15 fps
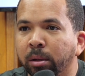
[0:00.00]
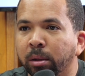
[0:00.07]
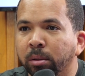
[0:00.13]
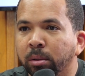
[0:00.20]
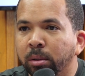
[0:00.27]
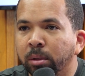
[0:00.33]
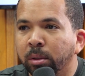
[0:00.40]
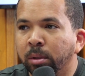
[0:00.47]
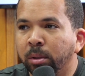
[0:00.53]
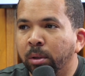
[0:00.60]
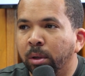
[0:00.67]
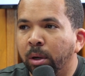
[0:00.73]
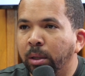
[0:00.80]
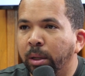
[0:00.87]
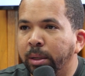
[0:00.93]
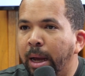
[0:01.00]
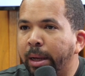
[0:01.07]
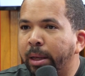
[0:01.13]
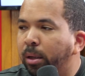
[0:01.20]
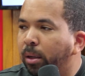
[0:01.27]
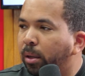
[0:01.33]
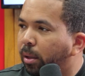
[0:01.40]
42. Al de
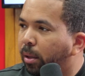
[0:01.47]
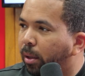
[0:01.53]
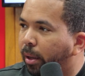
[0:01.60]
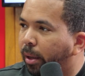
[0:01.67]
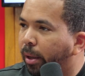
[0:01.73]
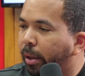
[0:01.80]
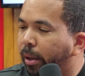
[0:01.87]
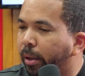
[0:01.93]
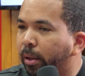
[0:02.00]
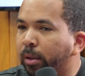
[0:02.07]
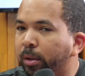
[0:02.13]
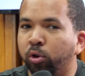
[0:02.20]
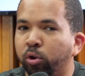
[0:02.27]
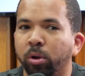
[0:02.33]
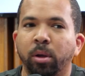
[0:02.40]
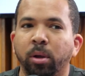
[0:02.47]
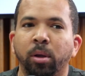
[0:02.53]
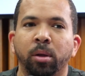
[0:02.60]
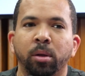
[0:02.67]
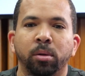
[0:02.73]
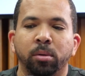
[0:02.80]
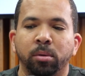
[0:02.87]
Jackie. Eh, sí.